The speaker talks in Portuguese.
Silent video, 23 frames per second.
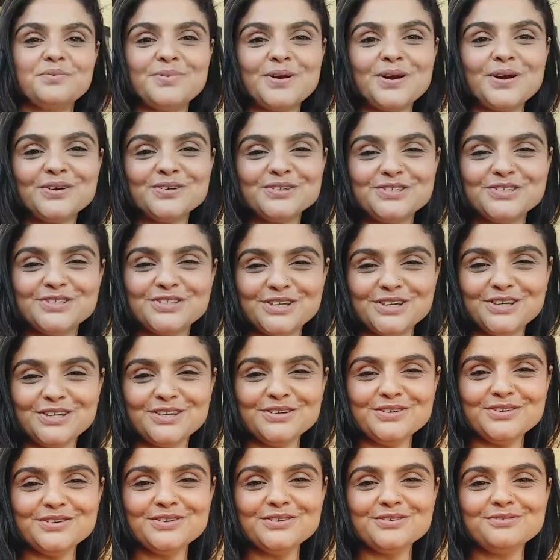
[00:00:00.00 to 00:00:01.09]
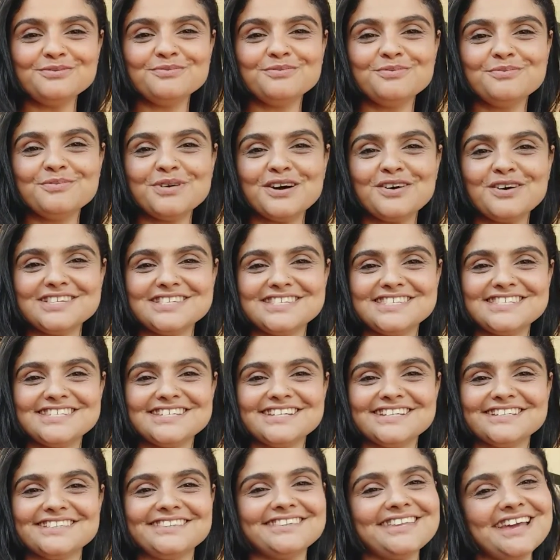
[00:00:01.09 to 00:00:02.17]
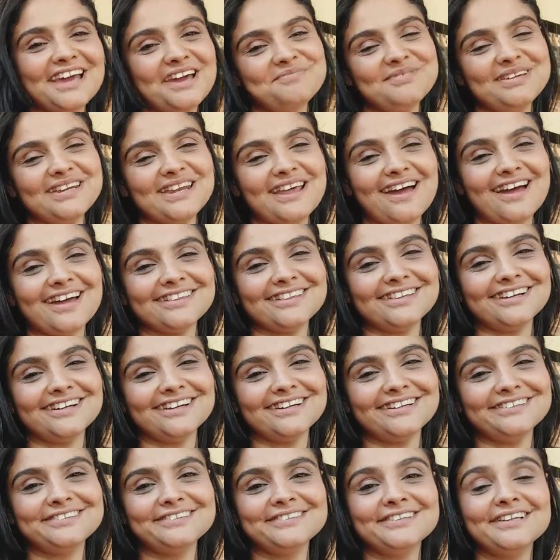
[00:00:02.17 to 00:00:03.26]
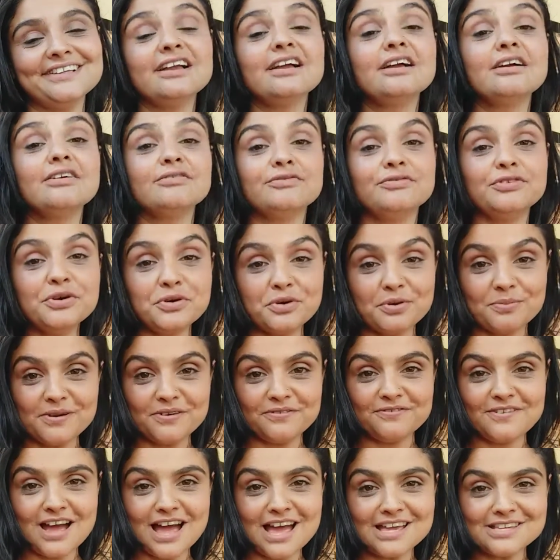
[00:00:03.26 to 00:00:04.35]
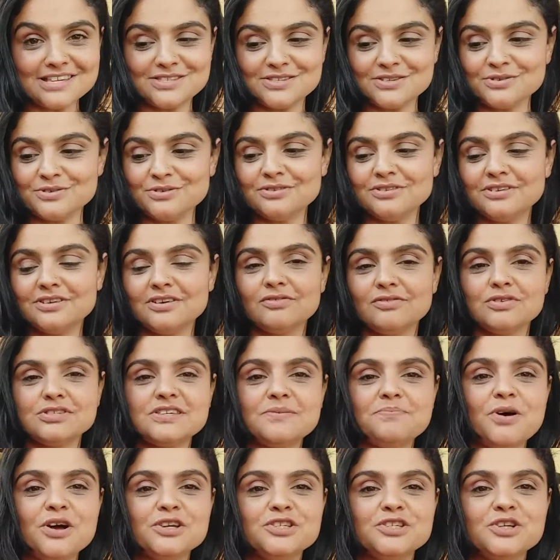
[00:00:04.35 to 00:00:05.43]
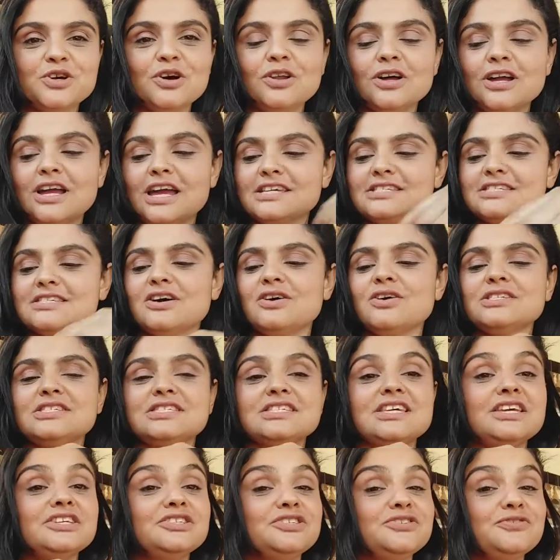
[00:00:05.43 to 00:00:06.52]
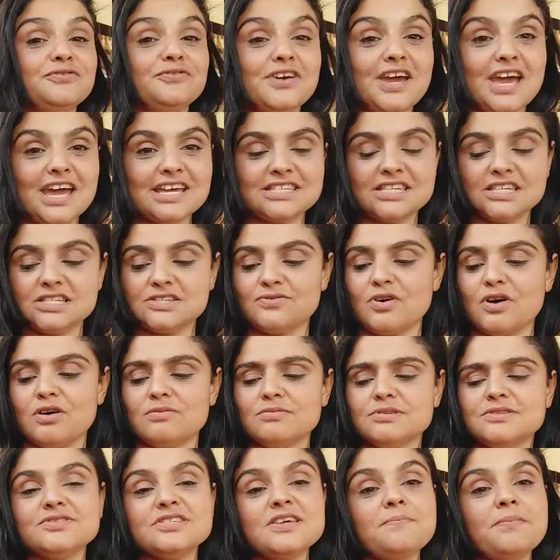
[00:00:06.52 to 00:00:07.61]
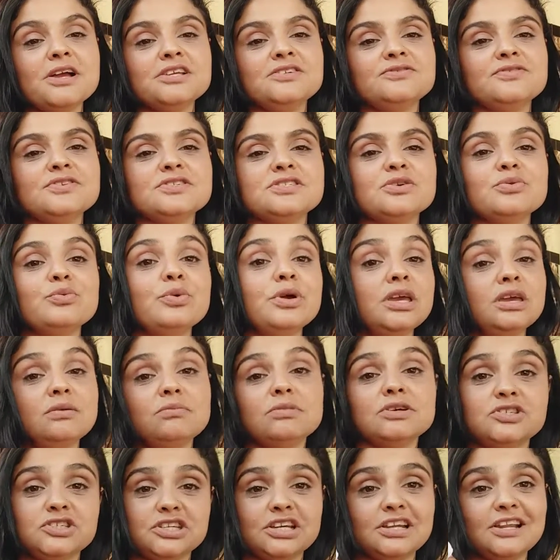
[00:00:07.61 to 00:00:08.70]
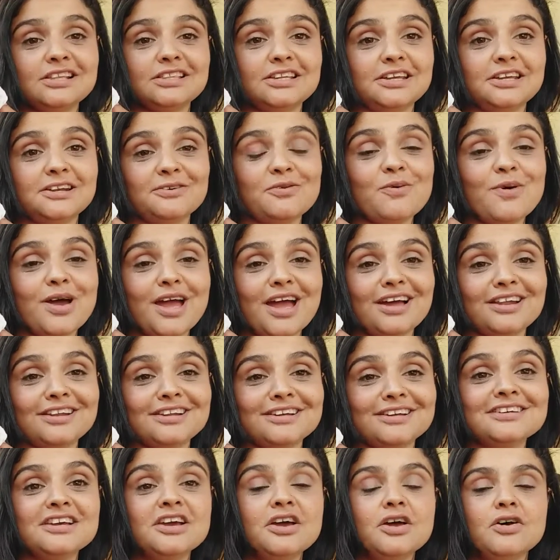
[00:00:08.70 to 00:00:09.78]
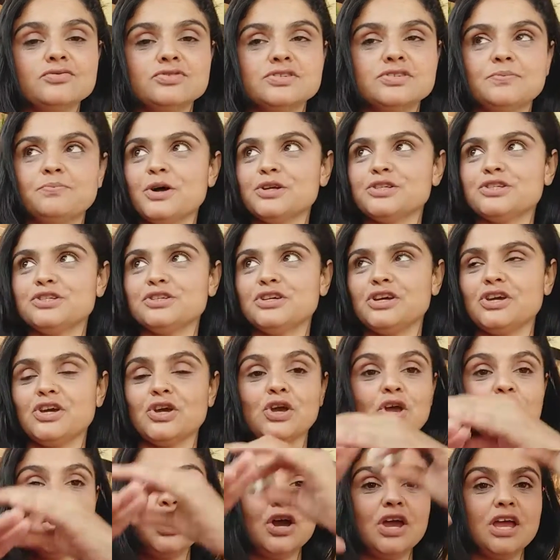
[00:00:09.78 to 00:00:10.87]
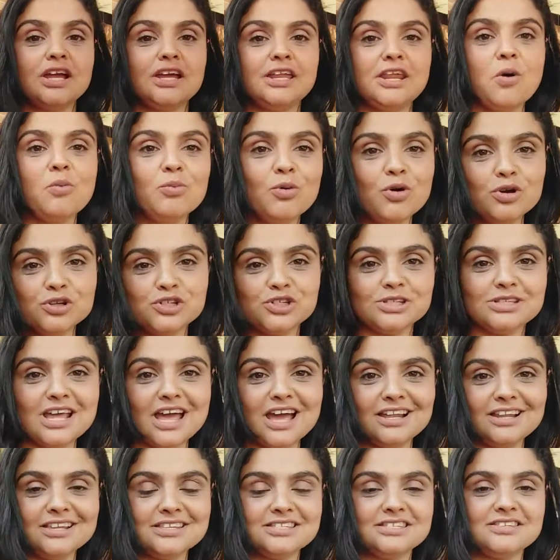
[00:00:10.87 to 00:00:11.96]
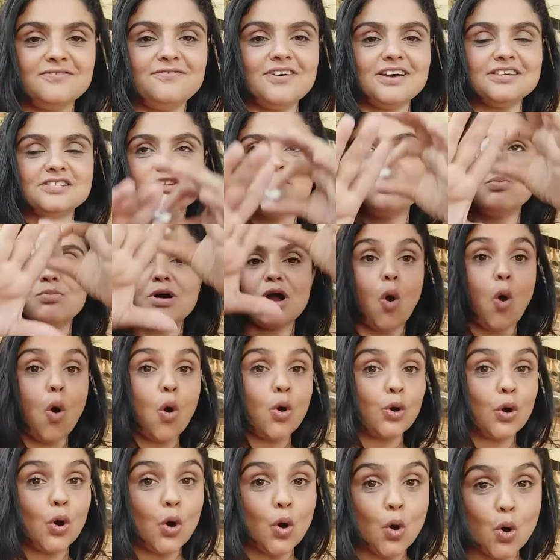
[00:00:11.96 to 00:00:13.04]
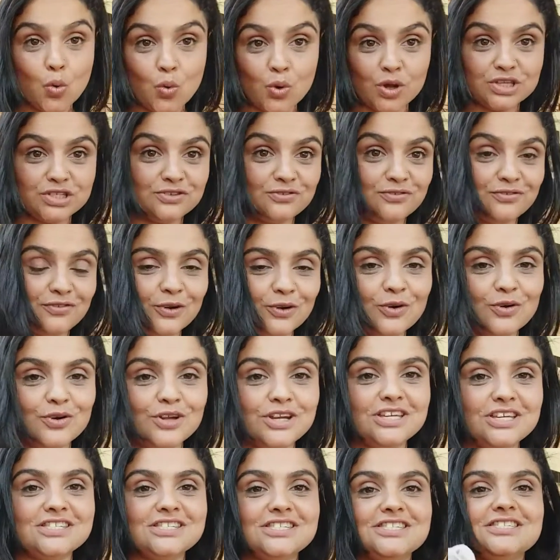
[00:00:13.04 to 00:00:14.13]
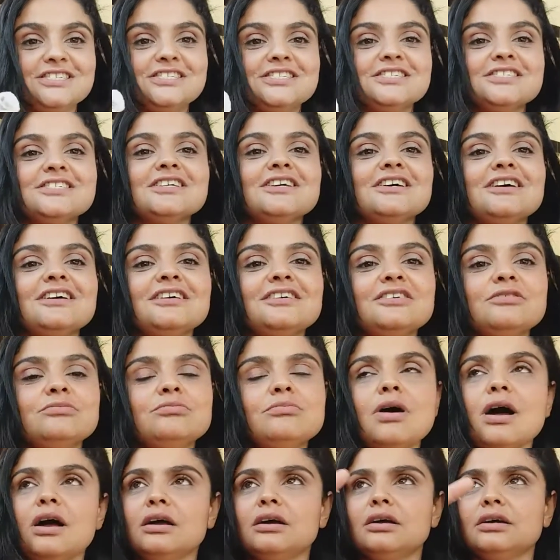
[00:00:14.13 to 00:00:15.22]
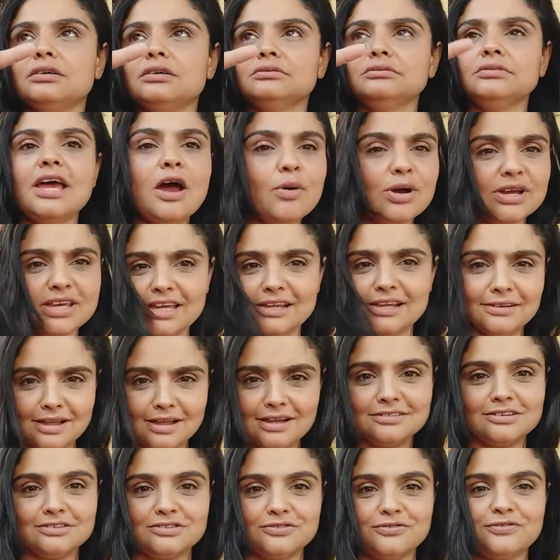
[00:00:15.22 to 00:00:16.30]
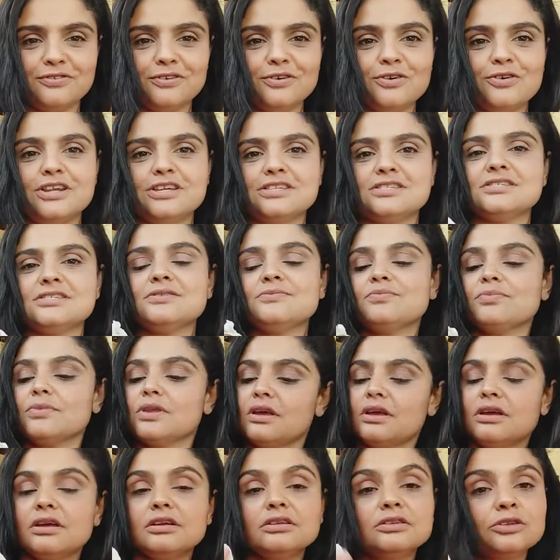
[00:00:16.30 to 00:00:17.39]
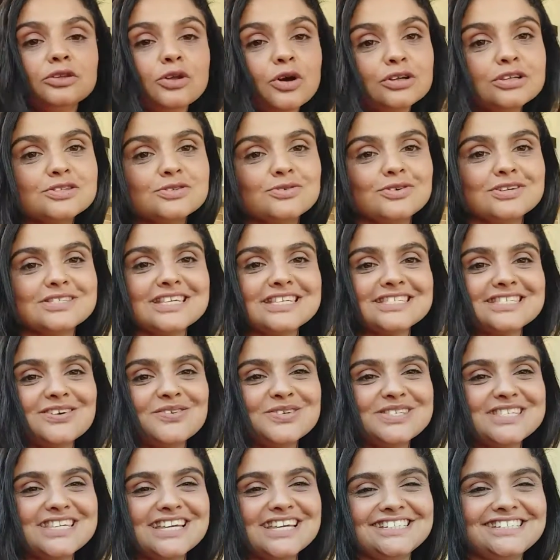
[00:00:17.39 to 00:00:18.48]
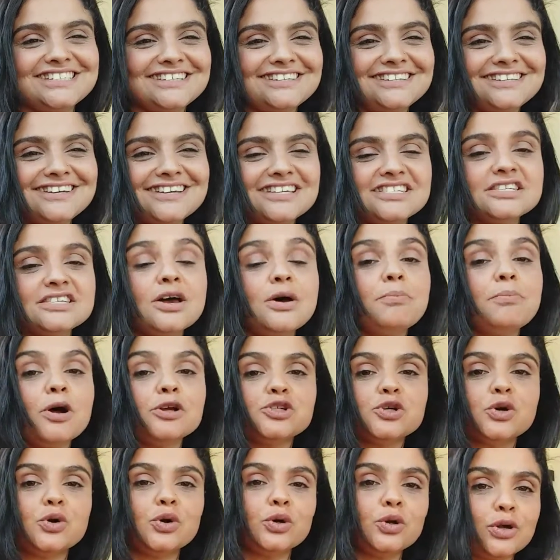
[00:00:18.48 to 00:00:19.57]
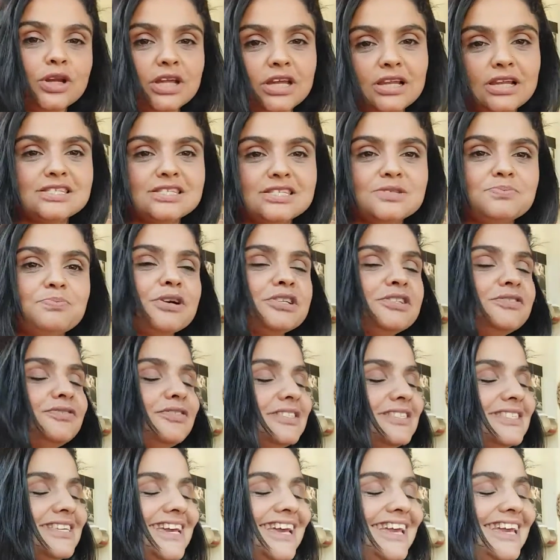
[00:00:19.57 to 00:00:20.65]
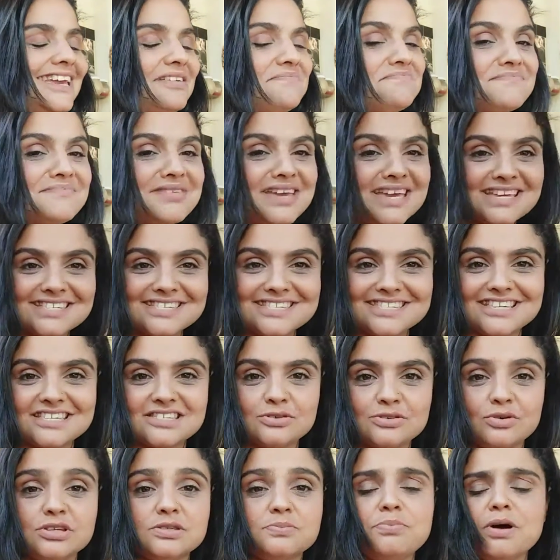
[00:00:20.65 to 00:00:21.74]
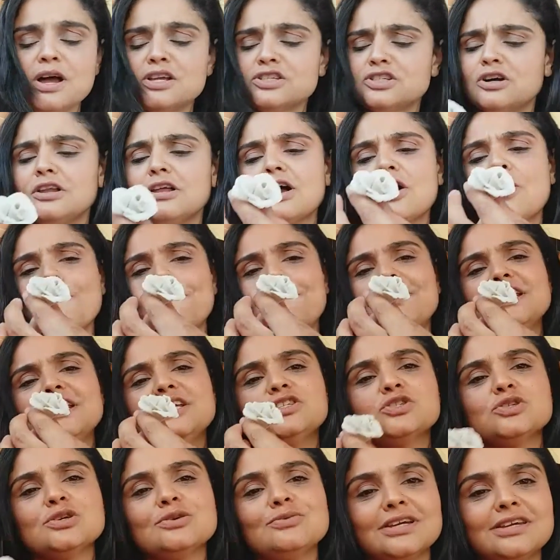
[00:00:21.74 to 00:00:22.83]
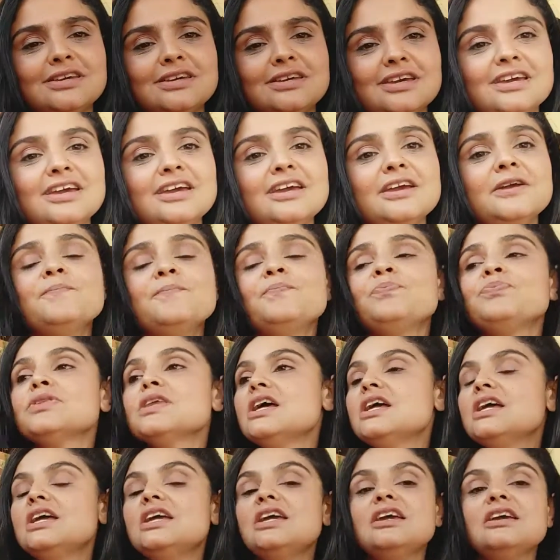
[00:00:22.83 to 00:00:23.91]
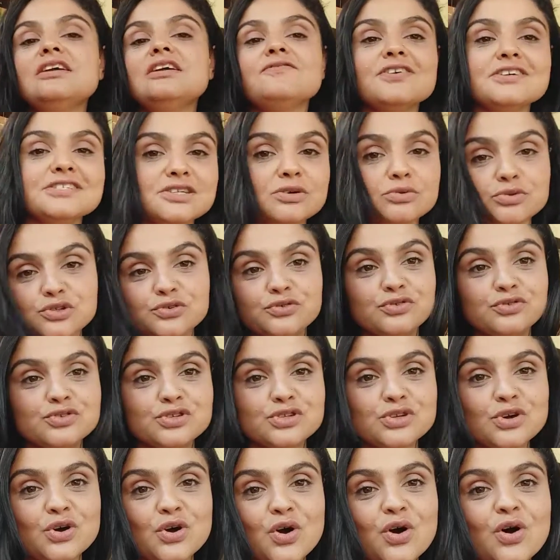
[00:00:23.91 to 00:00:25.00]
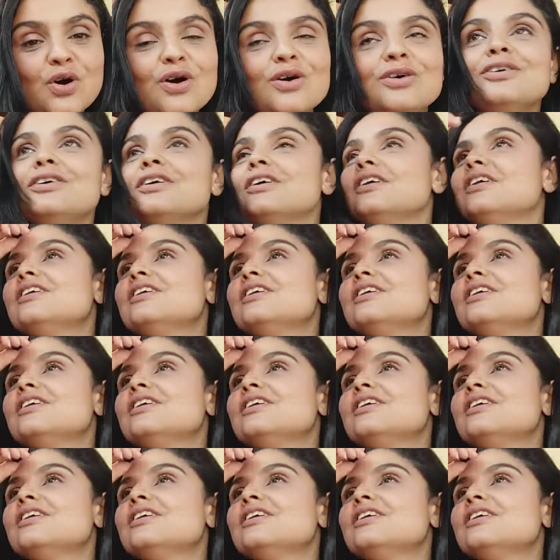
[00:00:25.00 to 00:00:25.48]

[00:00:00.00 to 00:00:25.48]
Prontinho, uma rosinha terminada. Viu como é fácil? Você pode colocar essa rosinha em diversas formas. Você pode fazer um imã de geladeira com ela, você pode criar um monte delas e fazer uma coroa de flores, uma, é uma guirlanda de flores, todas com essas rosetinhas, pode colori-las, pode fazer imensas coisas. Pode colocar um palitinho aqui e fazer um difusor,